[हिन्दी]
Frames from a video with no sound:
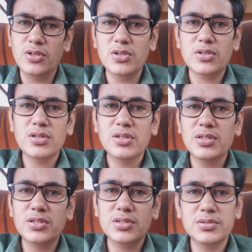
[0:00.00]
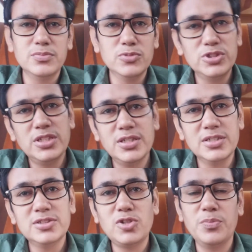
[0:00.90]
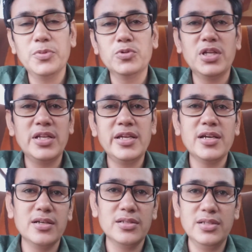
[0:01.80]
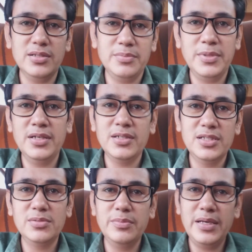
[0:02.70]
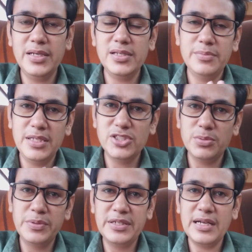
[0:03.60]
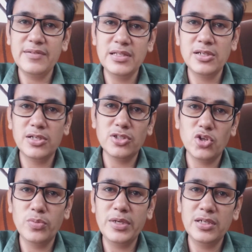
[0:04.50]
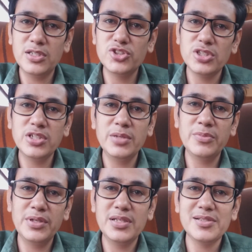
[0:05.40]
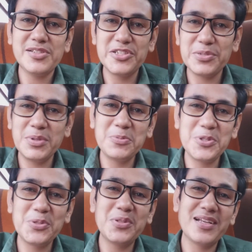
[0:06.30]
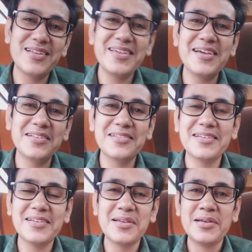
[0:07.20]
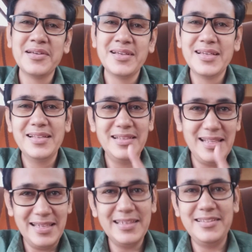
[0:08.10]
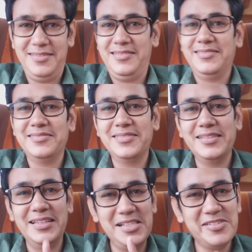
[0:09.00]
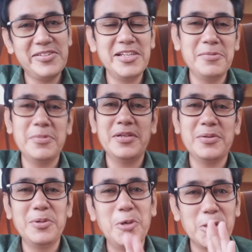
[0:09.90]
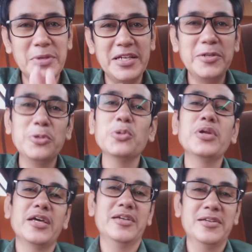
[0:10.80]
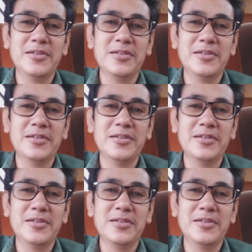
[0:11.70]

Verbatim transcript: और मुझे हर स्टॉप पे उतरने की आदत है मैं हर मैं मैं जब भी ट्रैवल करता हूँ मैं हर जर्नी में स्टेशन पे मुझे उतरने की आदत है लेकिन इस ट्रेन में ऑटोमेटिक डोर हैं